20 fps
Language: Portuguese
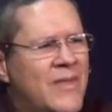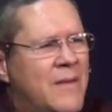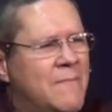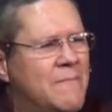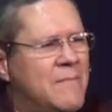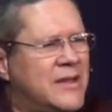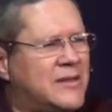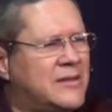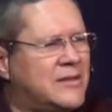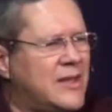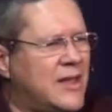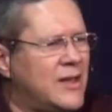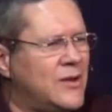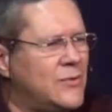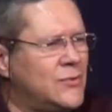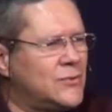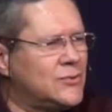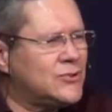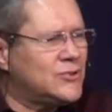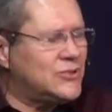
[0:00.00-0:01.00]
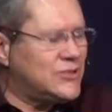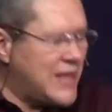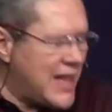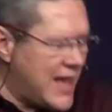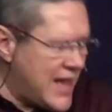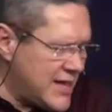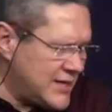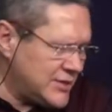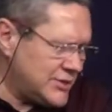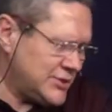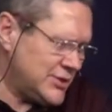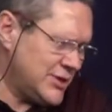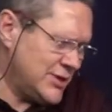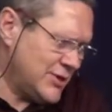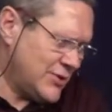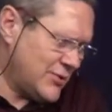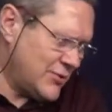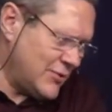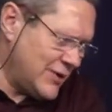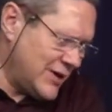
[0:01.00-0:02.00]
Mateus 10,
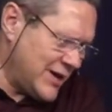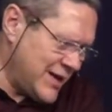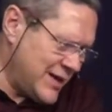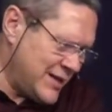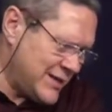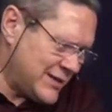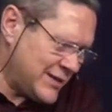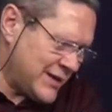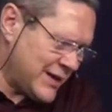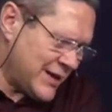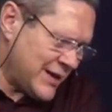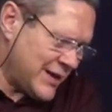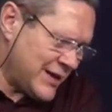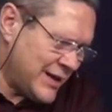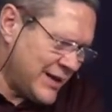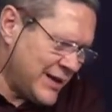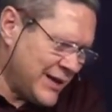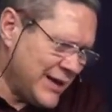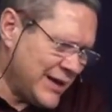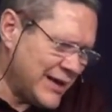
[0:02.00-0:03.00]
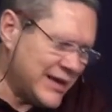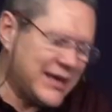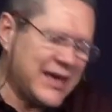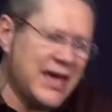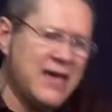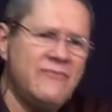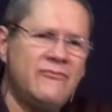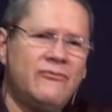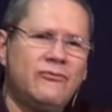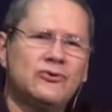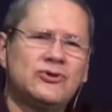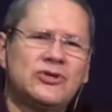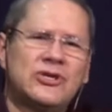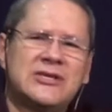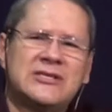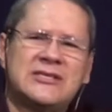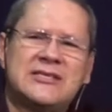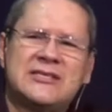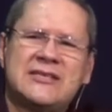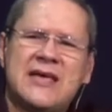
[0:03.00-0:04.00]
40. Quem vos
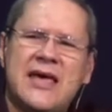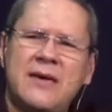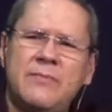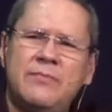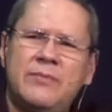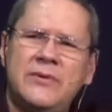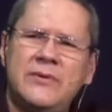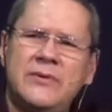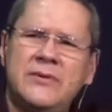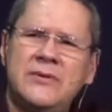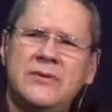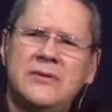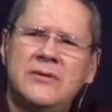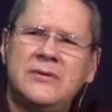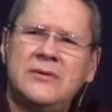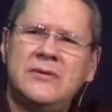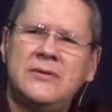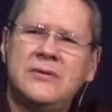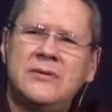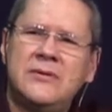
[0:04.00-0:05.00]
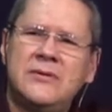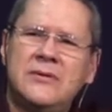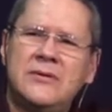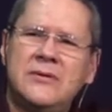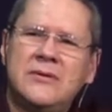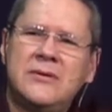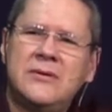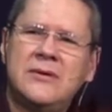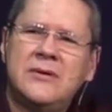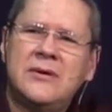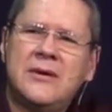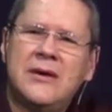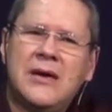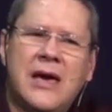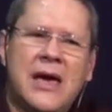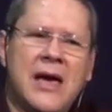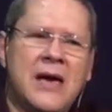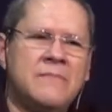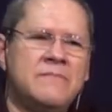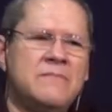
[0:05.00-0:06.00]
recebe,
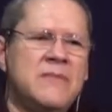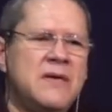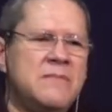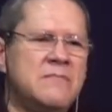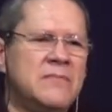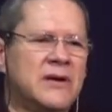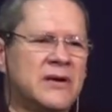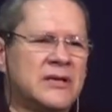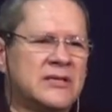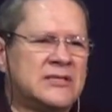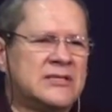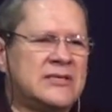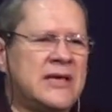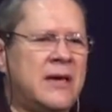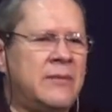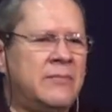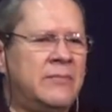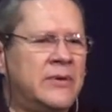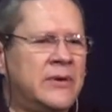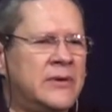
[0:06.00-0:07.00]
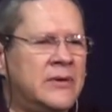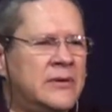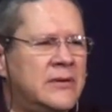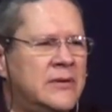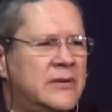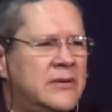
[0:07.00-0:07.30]
a mim me recebe.